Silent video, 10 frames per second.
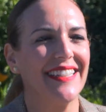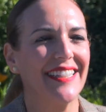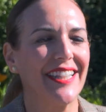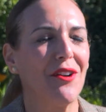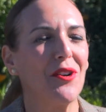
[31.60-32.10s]

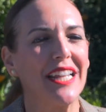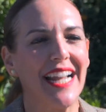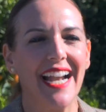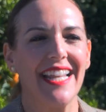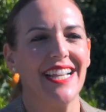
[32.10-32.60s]

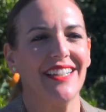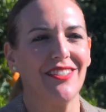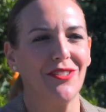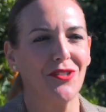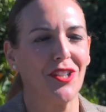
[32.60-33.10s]

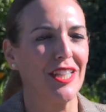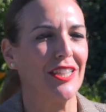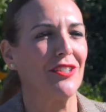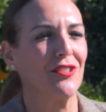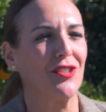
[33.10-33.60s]
extraordinarias y unos
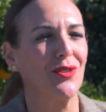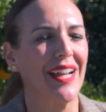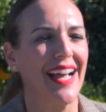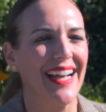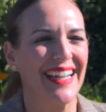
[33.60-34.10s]
cítricos de
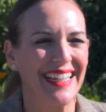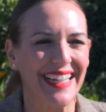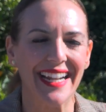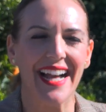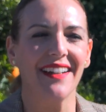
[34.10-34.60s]
una
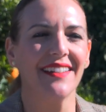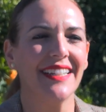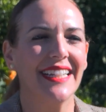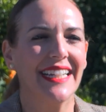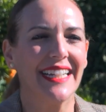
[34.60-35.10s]
gran
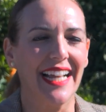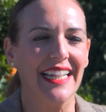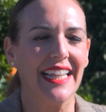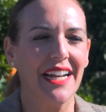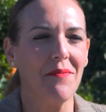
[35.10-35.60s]

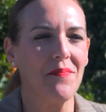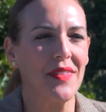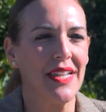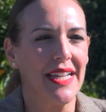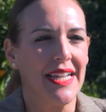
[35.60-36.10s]
calidad.
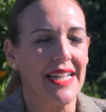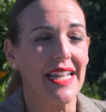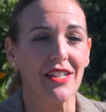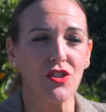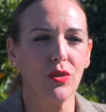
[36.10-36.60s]

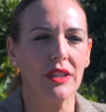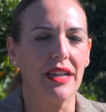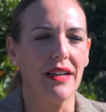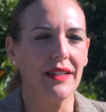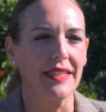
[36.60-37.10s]
Y
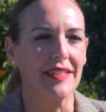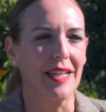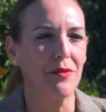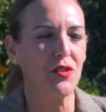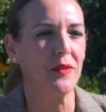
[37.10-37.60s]
resulta que
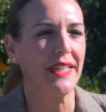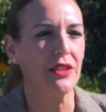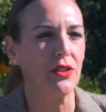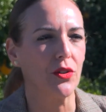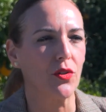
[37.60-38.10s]
estamos
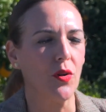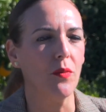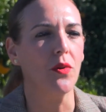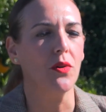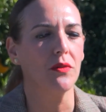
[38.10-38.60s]
viendo
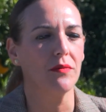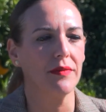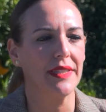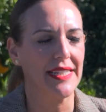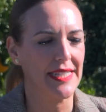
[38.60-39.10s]
cómo
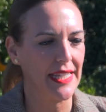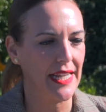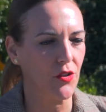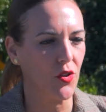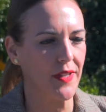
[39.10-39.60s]

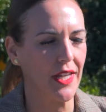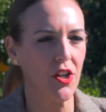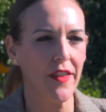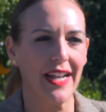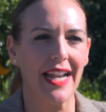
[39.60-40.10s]
desde el
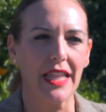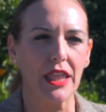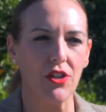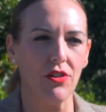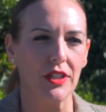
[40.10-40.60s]
gobierno de la
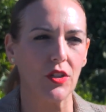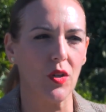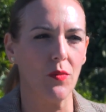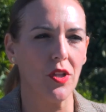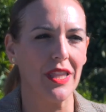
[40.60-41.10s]
nación y
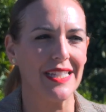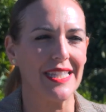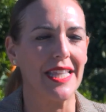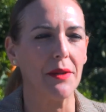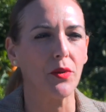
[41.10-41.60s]
cómo
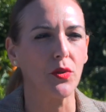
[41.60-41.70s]
desde